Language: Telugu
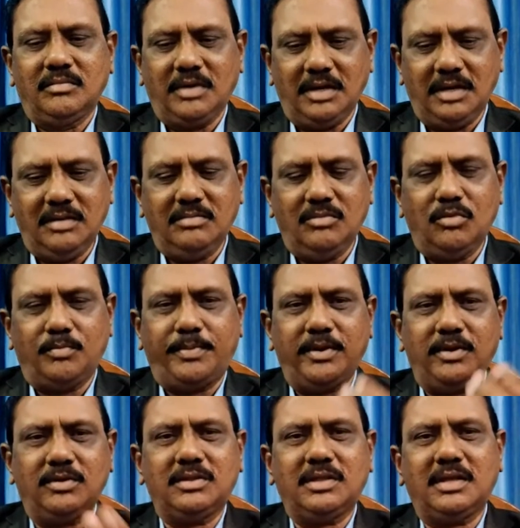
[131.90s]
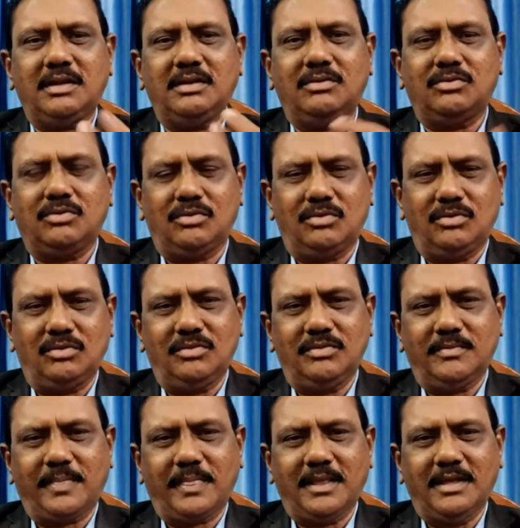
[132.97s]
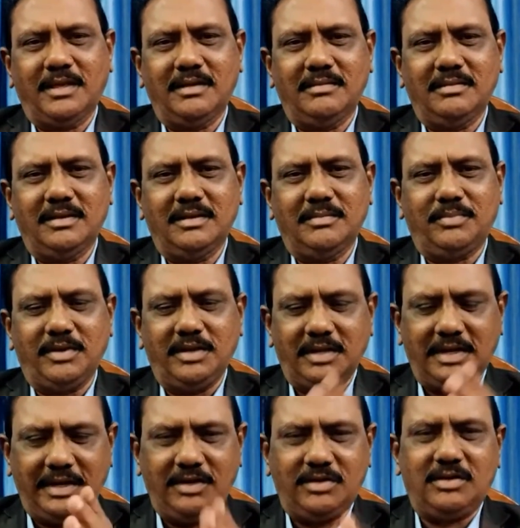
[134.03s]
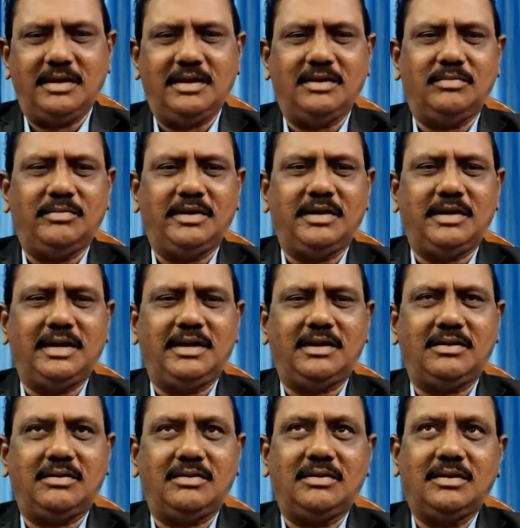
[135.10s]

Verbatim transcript: మళ్ళీ ముప్పై తారీఖు ఇప్పుడు ఈ నైట్ నేను మిడ్ నైట్